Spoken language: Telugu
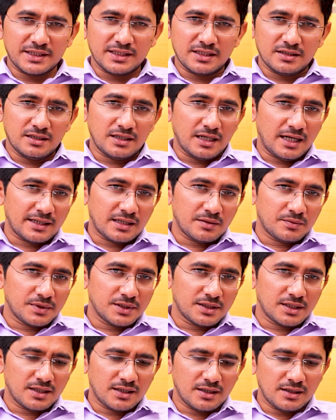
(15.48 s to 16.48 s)
ప్రత్యేక కార్యం
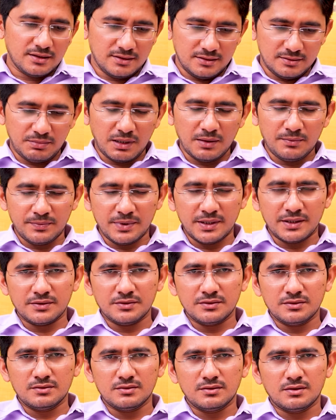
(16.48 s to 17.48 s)
మీద పంపాడు
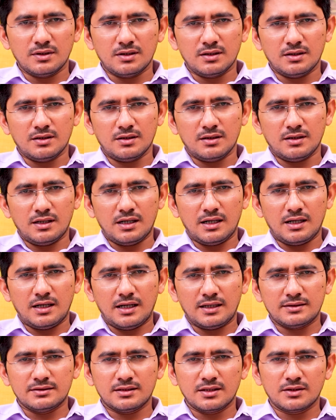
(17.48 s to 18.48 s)

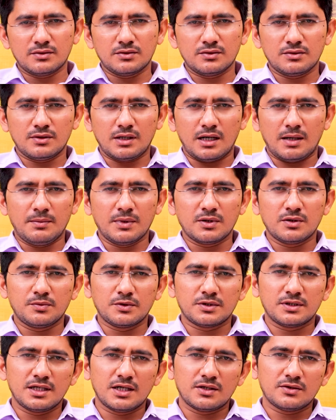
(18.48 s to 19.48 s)
అందరూ అమ్మకు
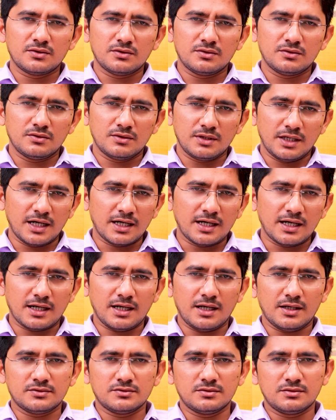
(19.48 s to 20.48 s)
పుట్టినట్టు నేను అట్లా
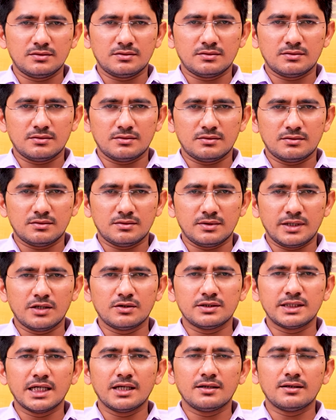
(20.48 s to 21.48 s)
కాదు నేను
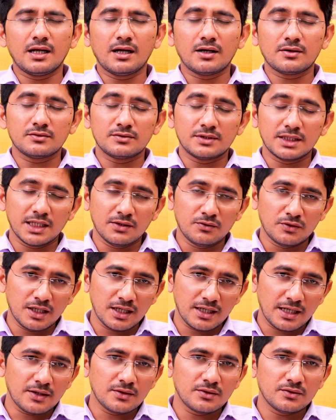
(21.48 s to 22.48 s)
దే నాకు దేవుడే
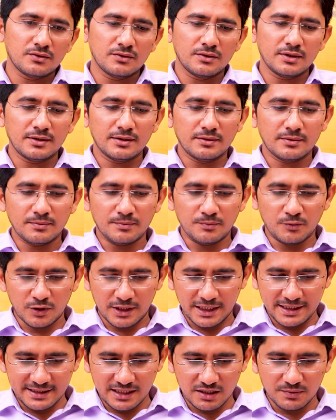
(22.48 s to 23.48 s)
నన్ను
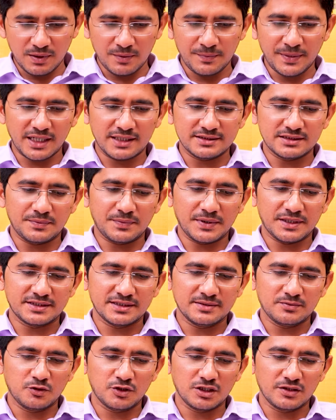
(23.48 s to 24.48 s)
కిందకు పంపాడని చెప్పేసి
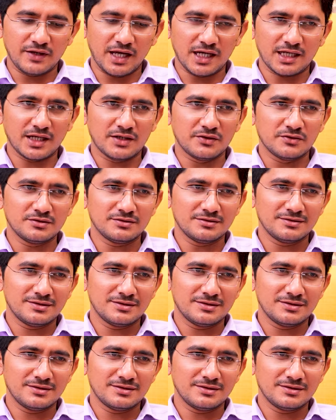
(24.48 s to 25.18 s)
మోడీ వ్యాఖ్యలు